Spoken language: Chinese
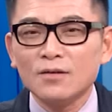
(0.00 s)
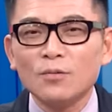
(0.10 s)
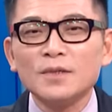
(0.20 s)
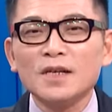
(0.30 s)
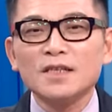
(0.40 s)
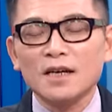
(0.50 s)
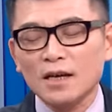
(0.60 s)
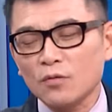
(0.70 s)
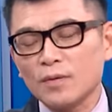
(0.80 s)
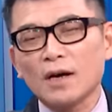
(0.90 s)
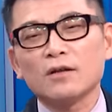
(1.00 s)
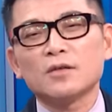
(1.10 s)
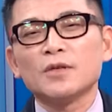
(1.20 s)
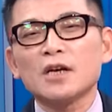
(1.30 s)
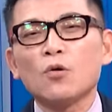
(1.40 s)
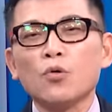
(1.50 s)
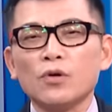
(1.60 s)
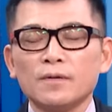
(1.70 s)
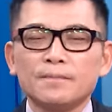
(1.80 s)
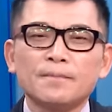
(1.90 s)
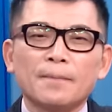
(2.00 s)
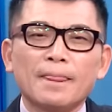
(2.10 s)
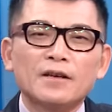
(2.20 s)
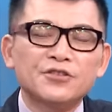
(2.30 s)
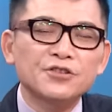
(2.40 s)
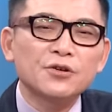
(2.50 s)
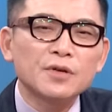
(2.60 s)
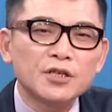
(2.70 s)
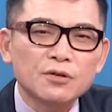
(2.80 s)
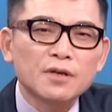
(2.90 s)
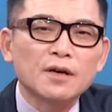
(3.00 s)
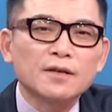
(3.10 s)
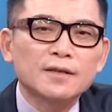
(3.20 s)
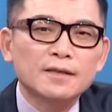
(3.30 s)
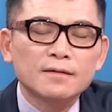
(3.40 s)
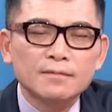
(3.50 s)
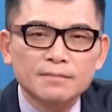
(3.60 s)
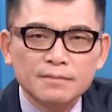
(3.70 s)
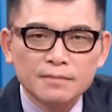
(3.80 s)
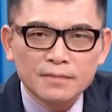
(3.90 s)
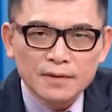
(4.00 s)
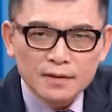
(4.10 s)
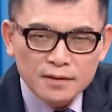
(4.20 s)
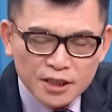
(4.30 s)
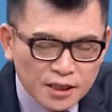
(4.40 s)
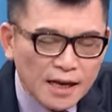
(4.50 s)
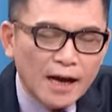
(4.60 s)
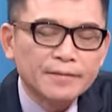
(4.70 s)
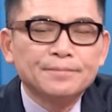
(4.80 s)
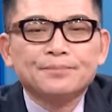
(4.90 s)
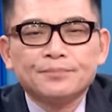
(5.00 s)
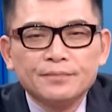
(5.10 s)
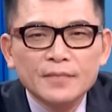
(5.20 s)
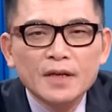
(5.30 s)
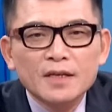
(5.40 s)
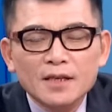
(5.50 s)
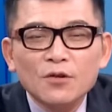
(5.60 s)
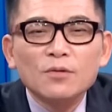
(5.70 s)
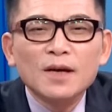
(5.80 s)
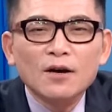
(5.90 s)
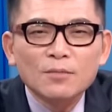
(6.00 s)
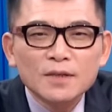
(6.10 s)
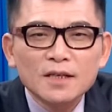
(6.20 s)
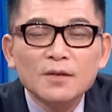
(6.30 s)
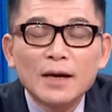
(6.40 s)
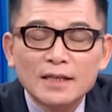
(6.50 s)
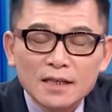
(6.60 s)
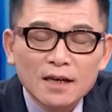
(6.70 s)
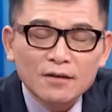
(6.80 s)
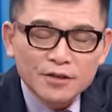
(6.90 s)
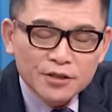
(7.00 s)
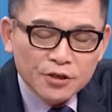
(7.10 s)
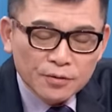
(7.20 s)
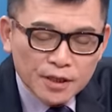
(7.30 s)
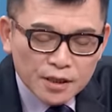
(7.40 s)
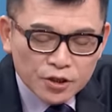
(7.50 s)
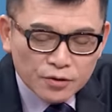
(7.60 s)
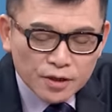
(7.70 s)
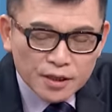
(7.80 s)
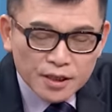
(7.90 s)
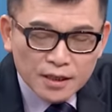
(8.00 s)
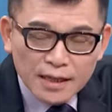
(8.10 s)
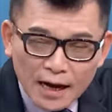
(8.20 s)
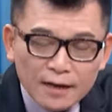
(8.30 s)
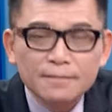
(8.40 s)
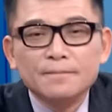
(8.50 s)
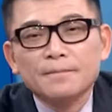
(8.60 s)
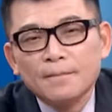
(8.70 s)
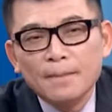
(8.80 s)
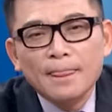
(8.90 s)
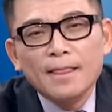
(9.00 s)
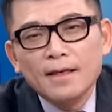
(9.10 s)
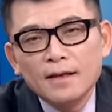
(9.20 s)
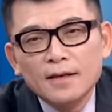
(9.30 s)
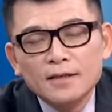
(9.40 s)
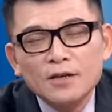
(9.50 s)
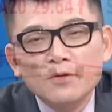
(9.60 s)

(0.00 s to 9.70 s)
我们今天讲一档股票，什么叫混？四九一九的新塘。这张股票我们今天买进啊，四九一九的新塘。这